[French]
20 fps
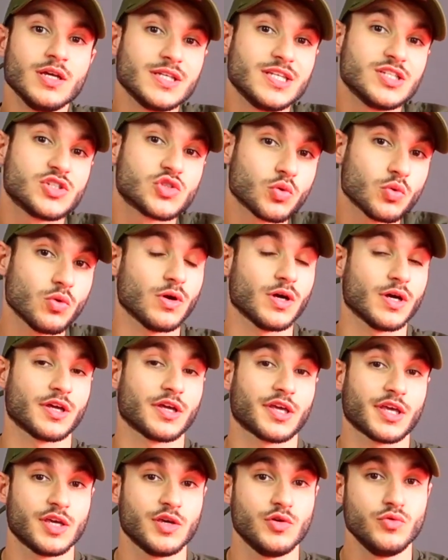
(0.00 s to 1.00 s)
qui sont
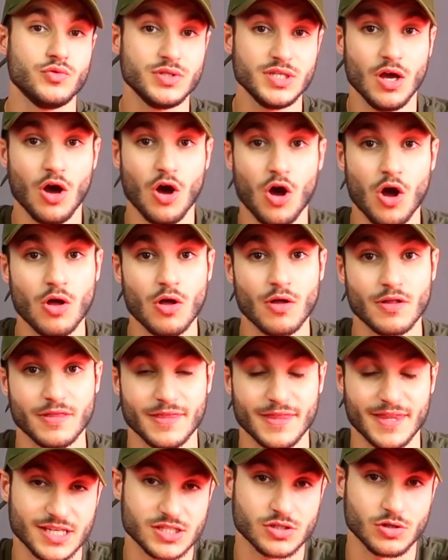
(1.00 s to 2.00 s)
réunis en
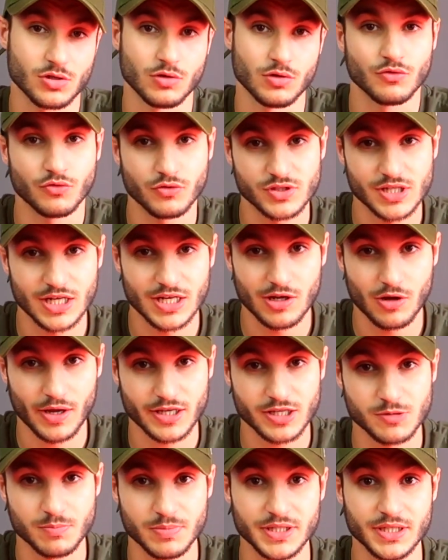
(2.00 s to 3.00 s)
un seul. Vous allez leur
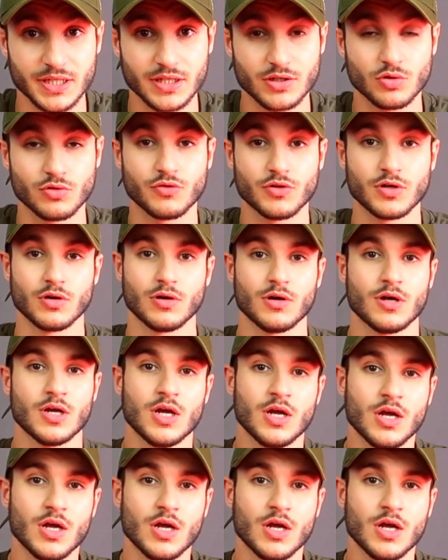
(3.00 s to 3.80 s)
expliquer que voilà,